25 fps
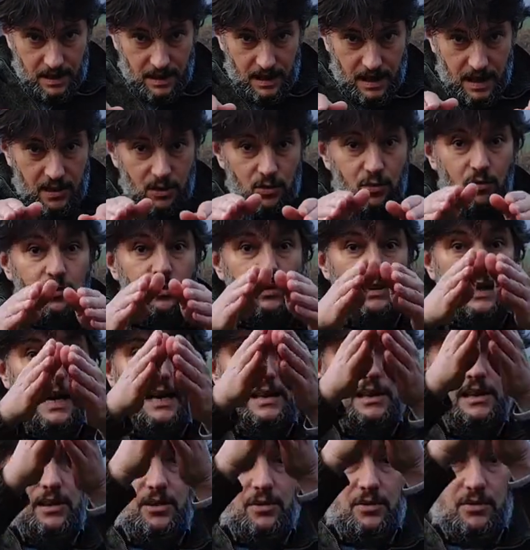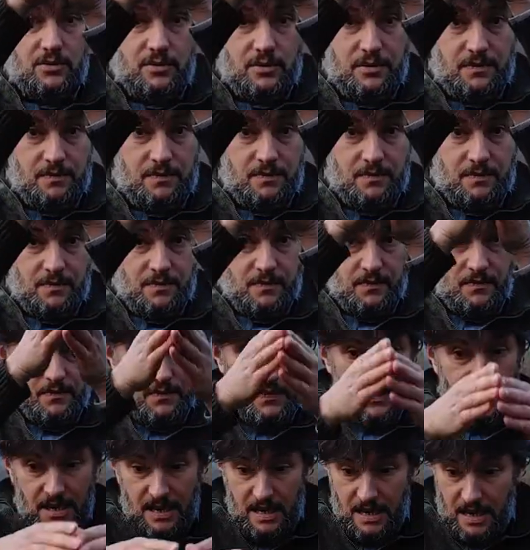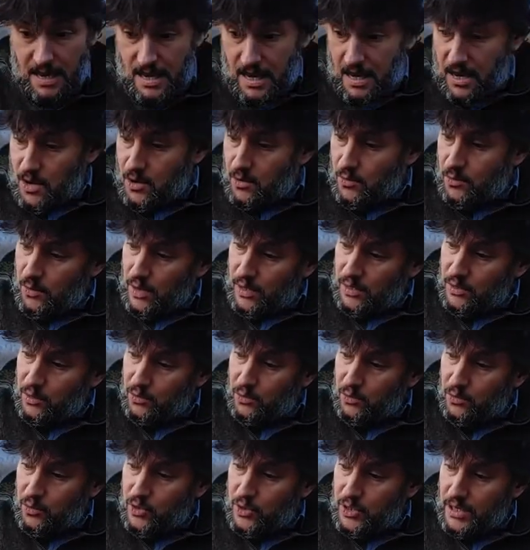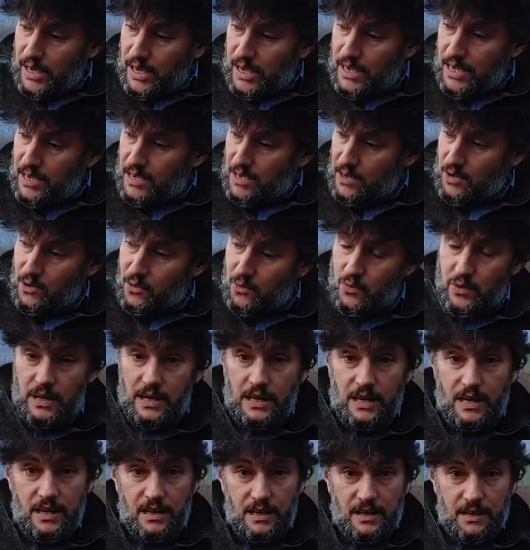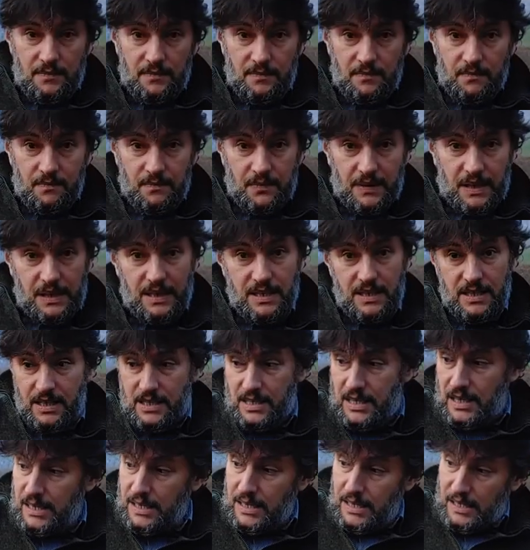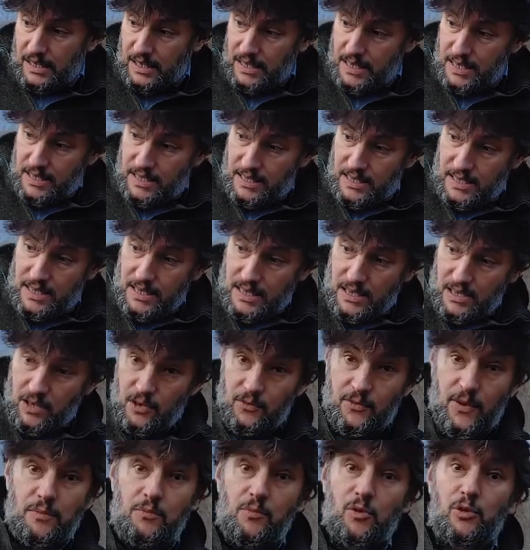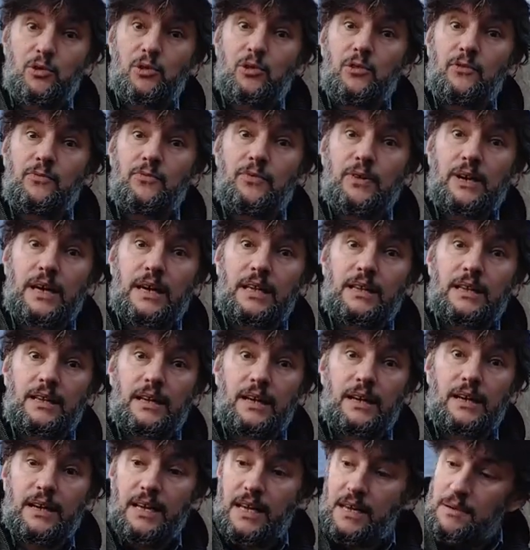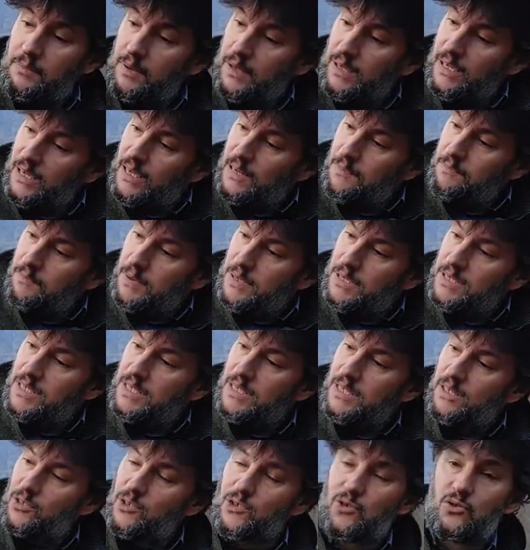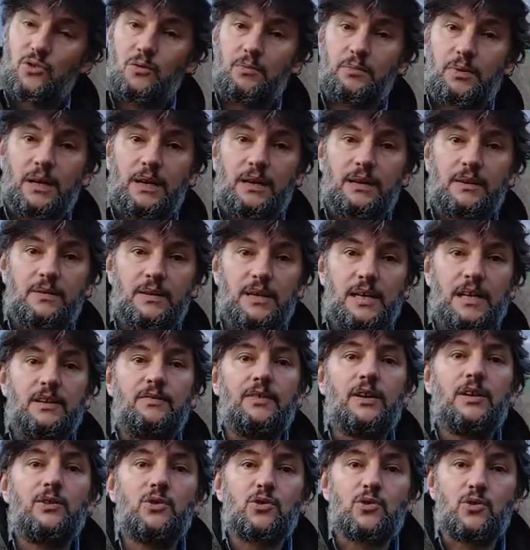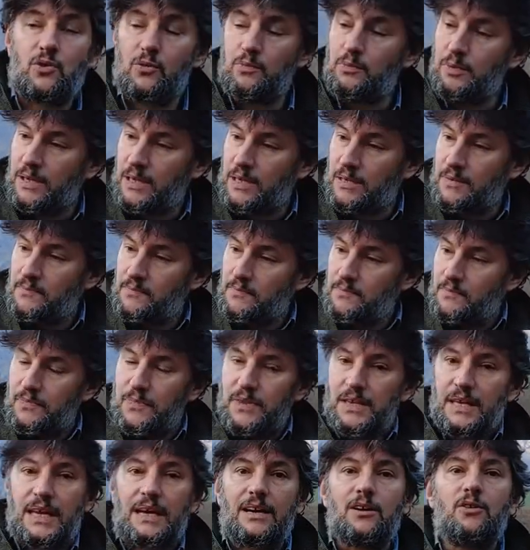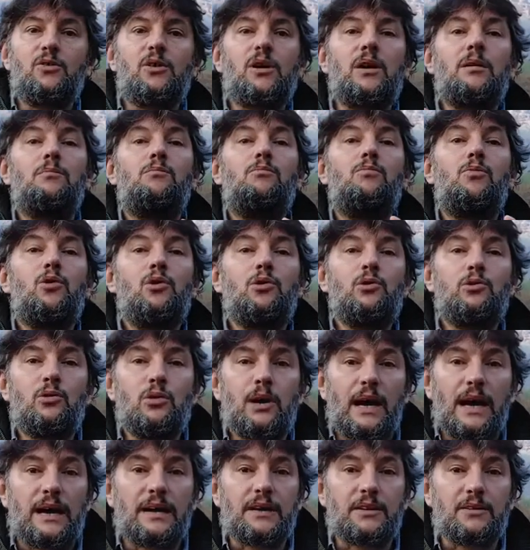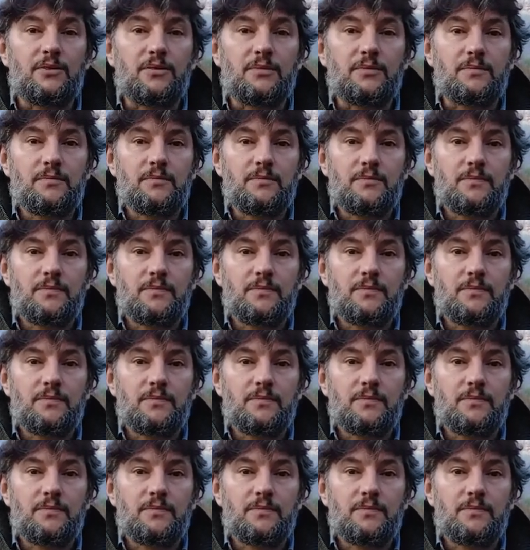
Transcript: È tutt'altro. Quando tu sei qui e inizi a salire, lo fai molto in fretta, perché il passino sopra, il livello sopra, è ancora molto largo.